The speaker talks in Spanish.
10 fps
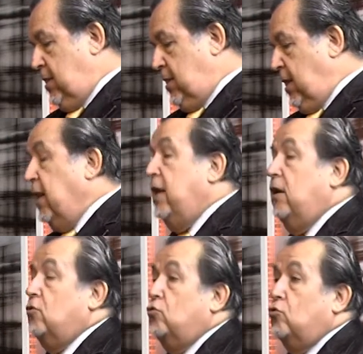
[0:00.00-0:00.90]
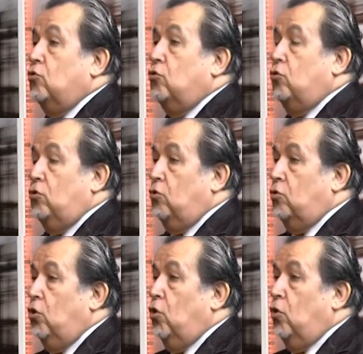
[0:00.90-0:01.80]
tener el control
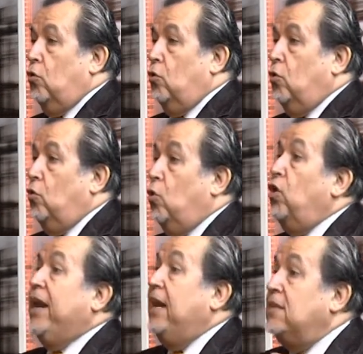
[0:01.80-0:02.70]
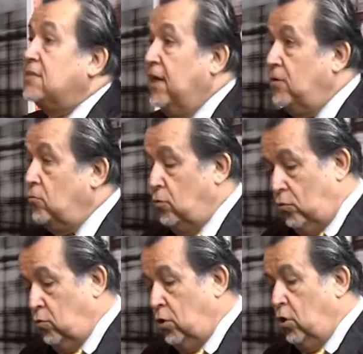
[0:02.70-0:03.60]
o, o, organizar
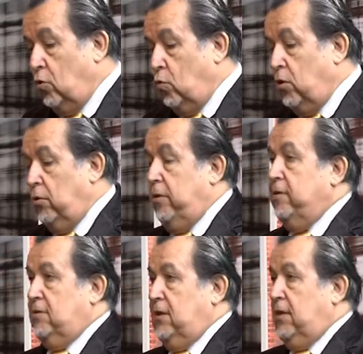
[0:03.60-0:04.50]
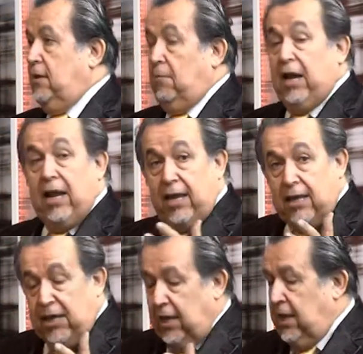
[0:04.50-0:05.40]
una universidad. Para que la
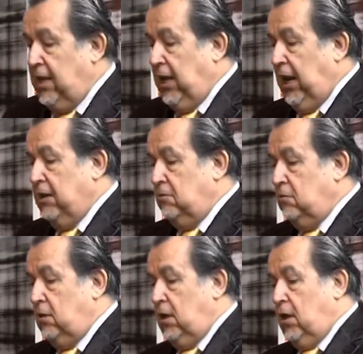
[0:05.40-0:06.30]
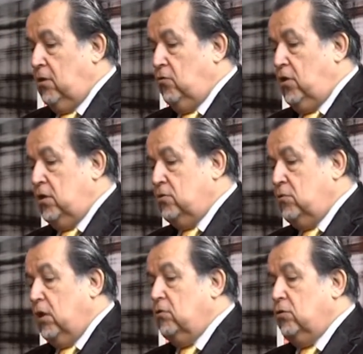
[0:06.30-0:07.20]
gente le quede claro, el,
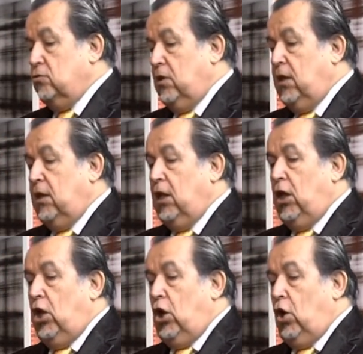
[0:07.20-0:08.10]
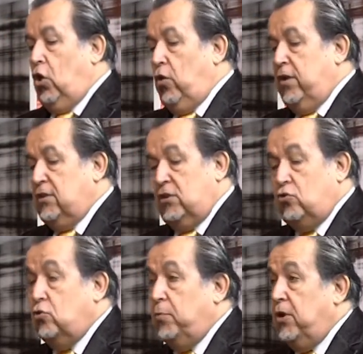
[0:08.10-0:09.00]
Tribunal Constitucional lo
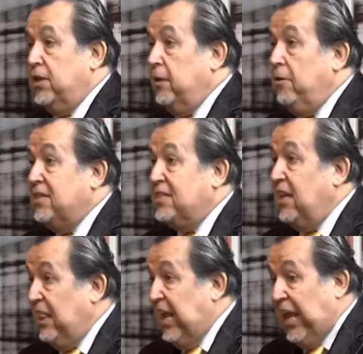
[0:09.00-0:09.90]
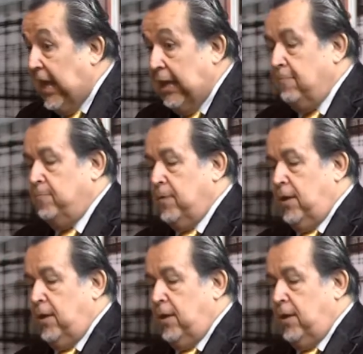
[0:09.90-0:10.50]
desechó por establecer de que